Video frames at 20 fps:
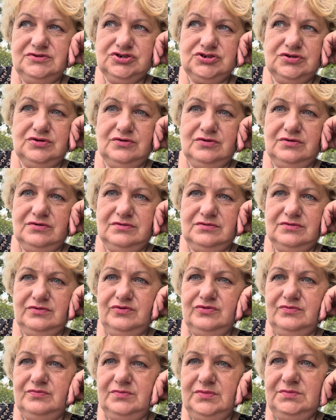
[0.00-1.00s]
что
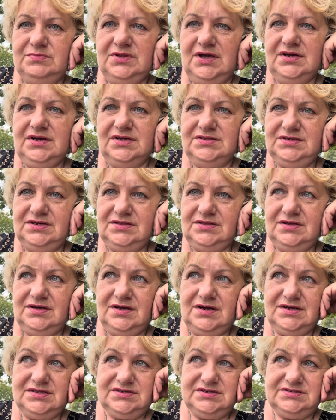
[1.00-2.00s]
ну, мы многодетные
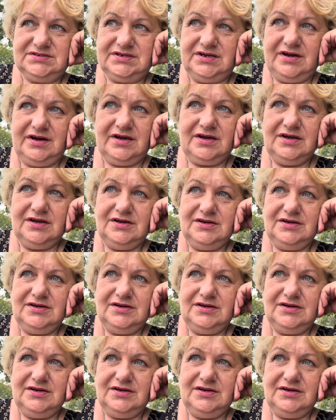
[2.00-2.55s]
родители,